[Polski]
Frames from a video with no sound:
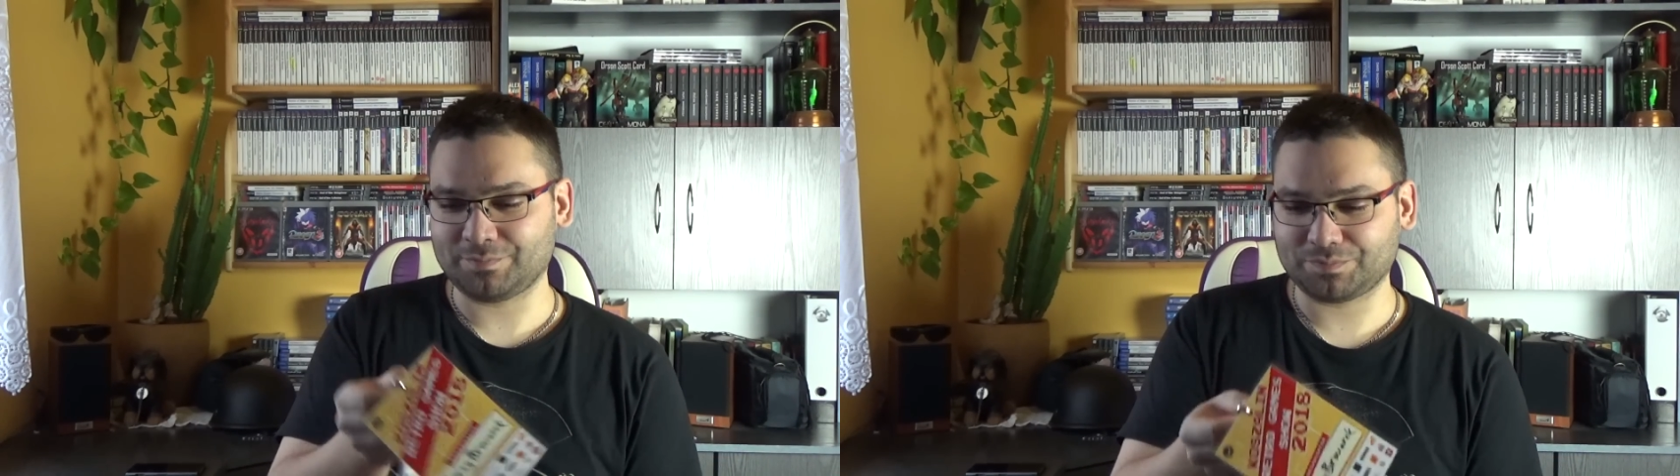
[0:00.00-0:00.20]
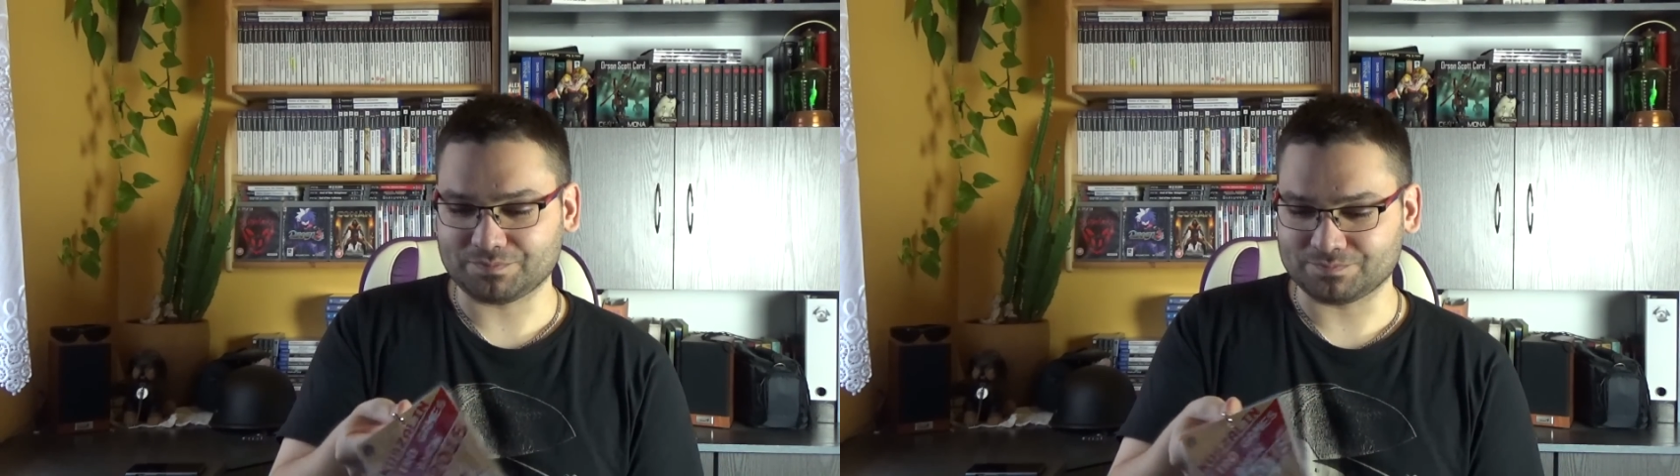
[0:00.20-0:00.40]

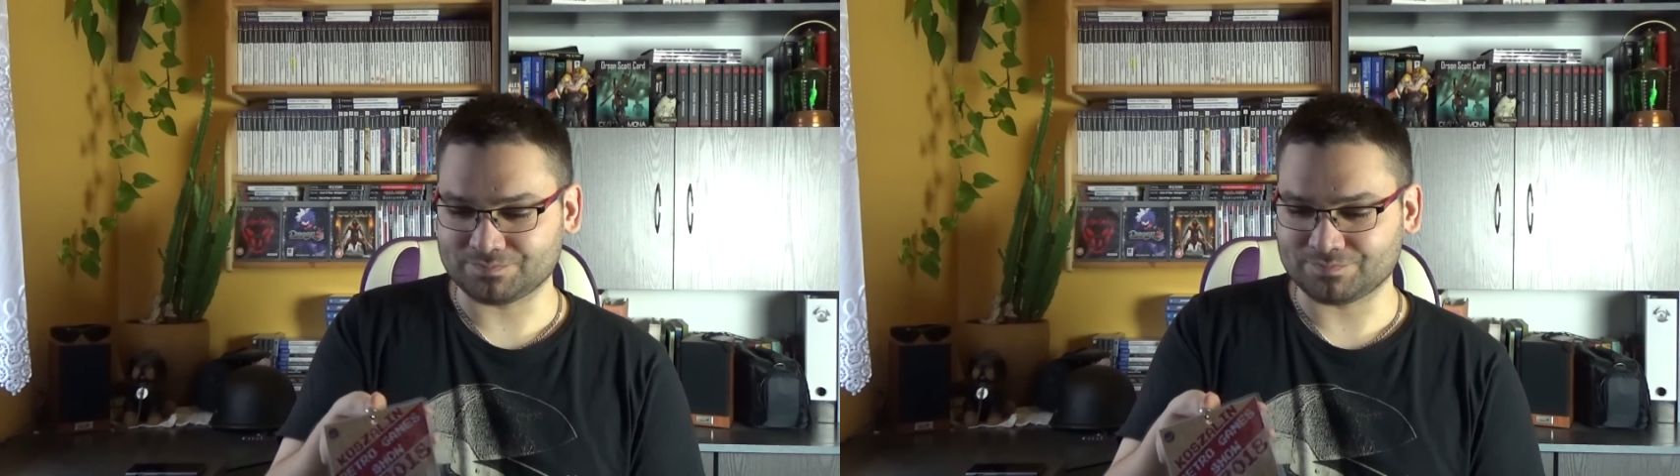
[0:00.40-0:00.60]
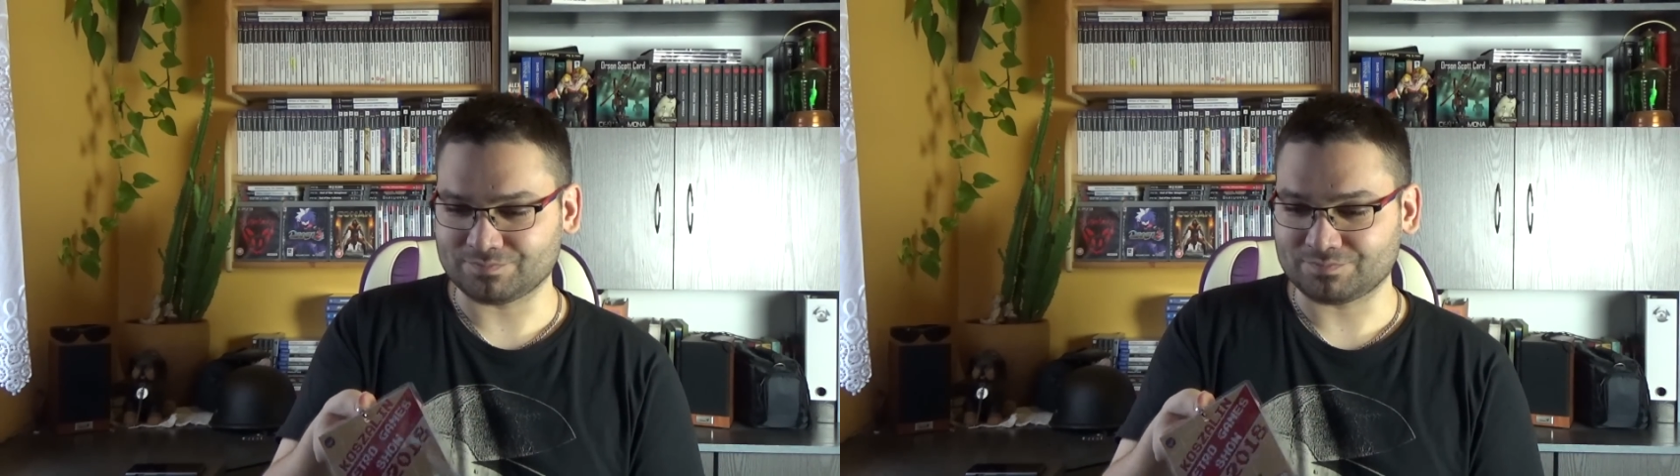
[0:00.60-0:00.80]

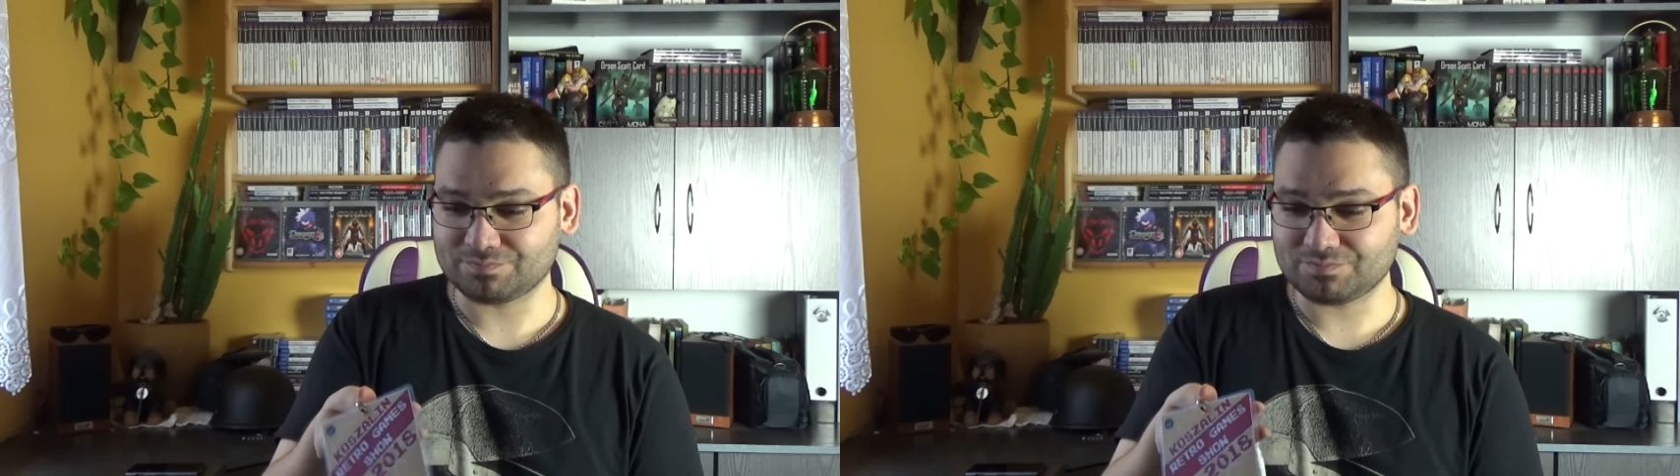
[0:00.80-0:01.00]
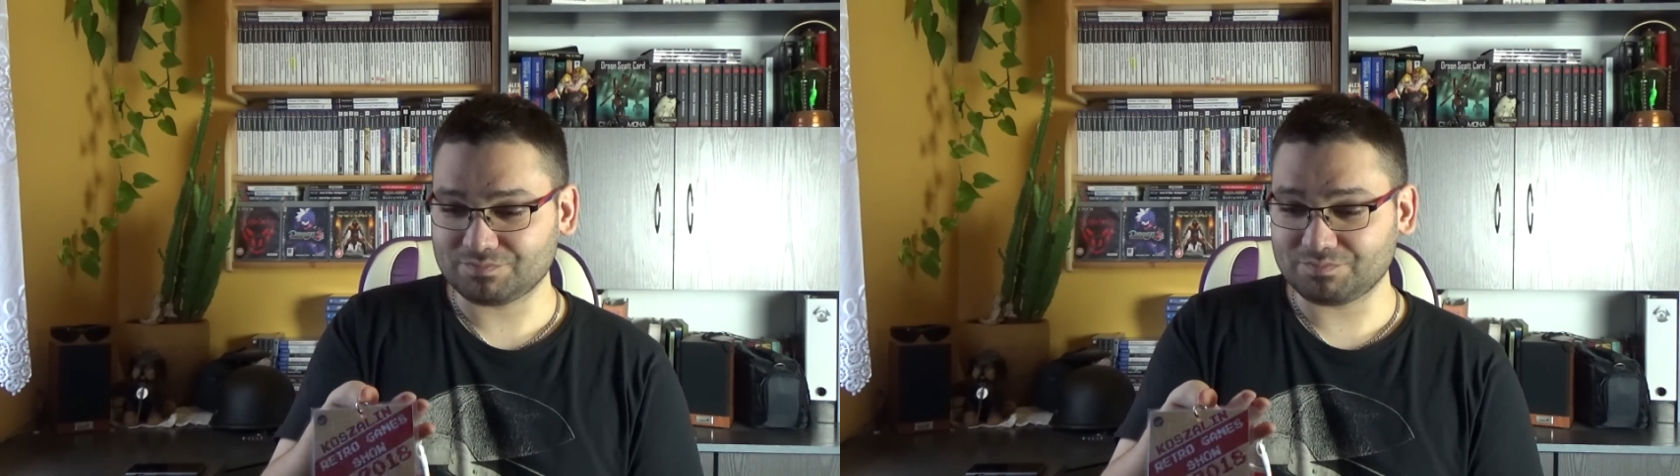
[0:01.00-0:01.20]
Mm,
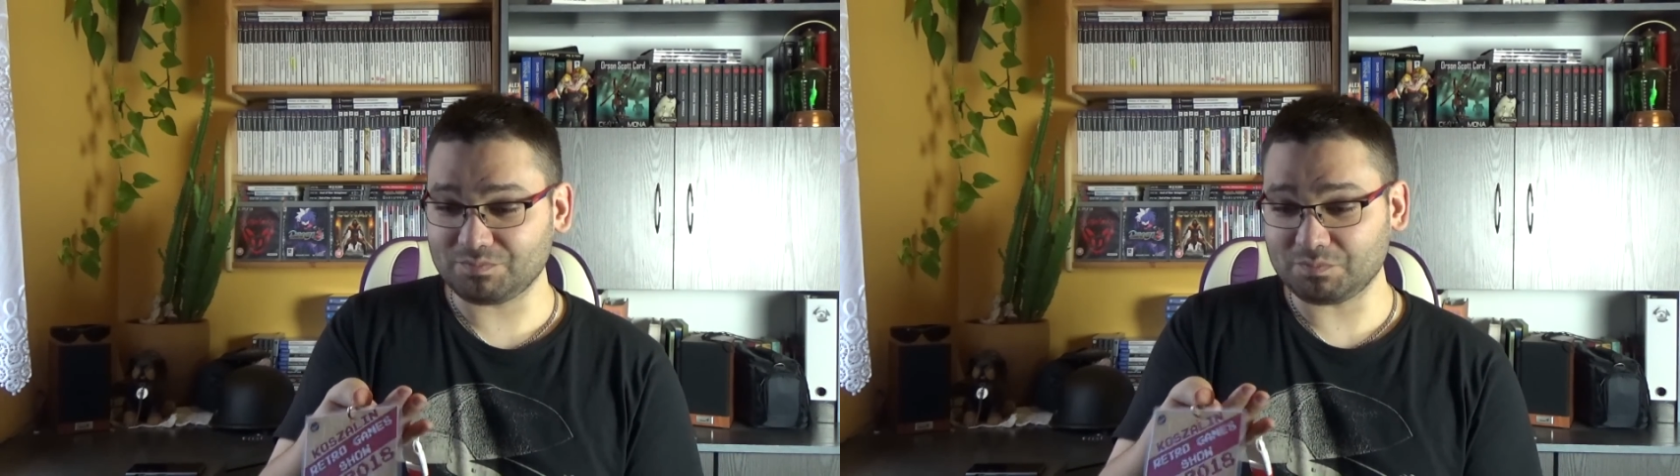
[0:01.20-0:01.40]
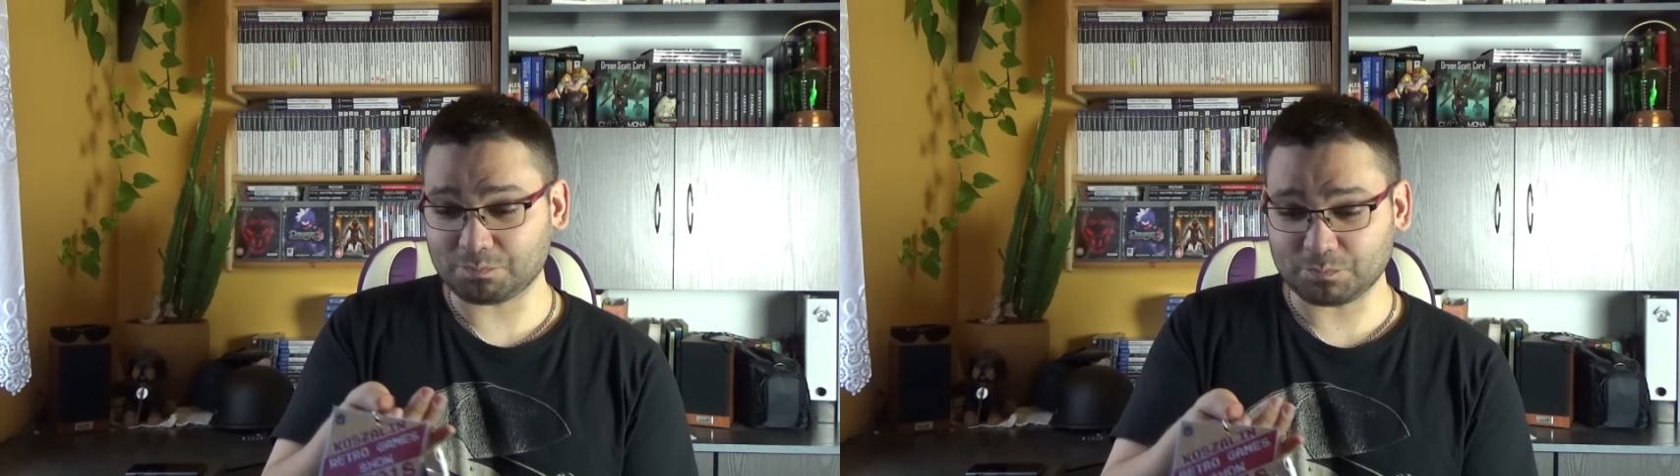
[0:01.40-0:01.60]

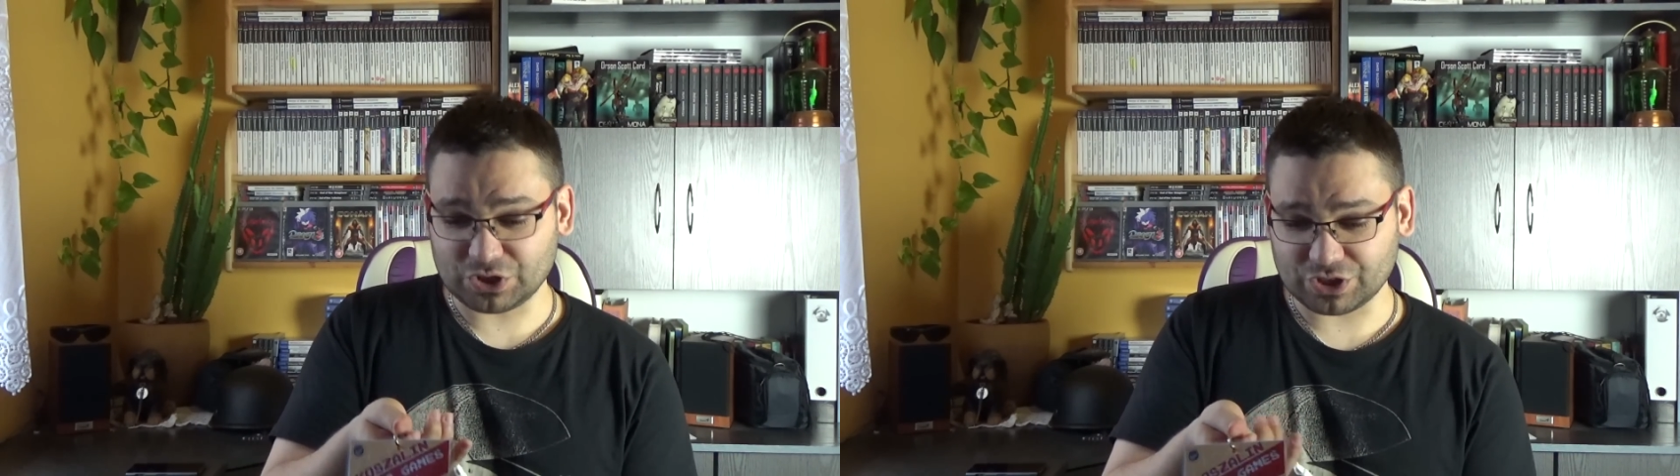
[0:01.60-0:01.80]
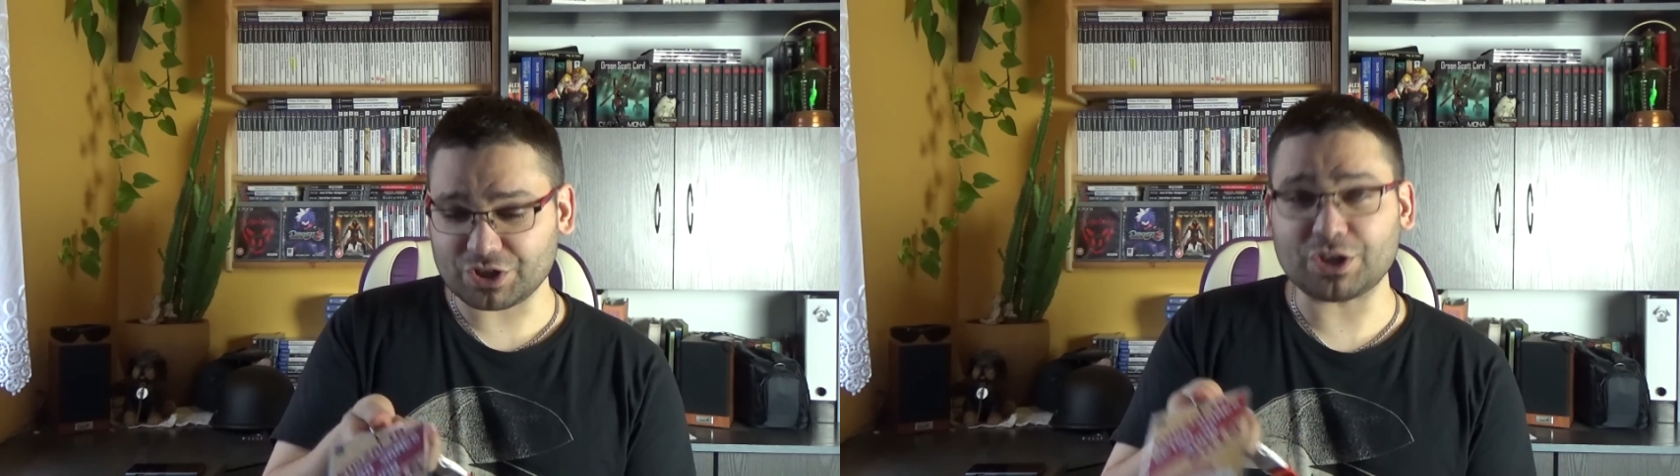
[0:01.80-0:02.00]

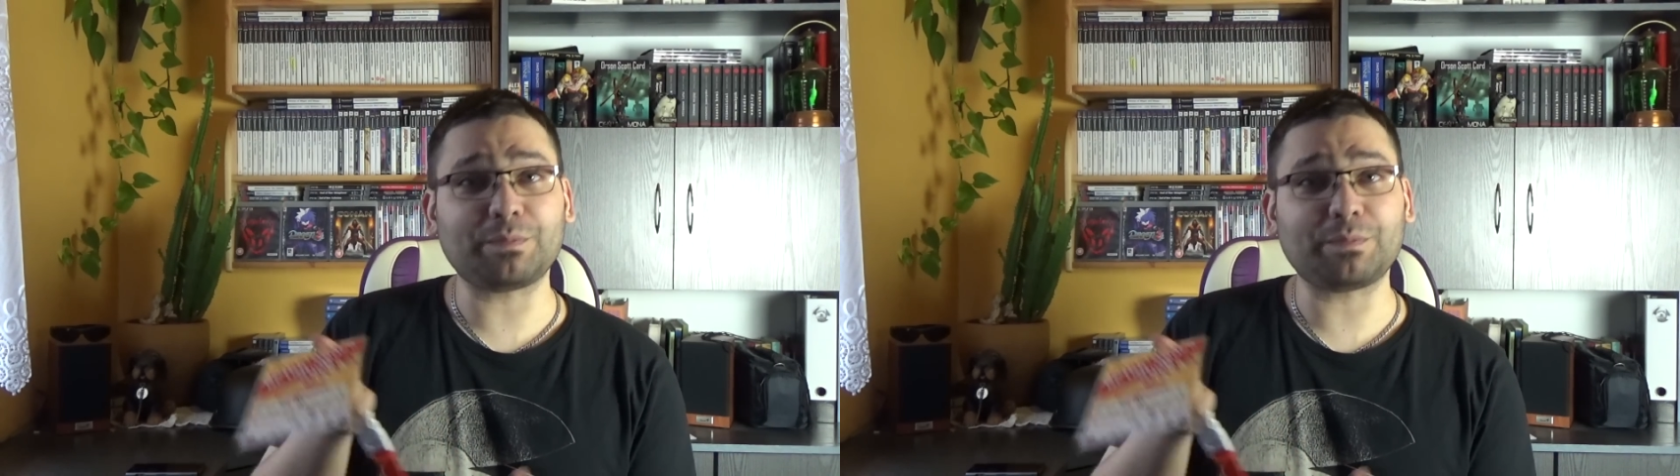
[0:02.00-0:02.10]
Szczerze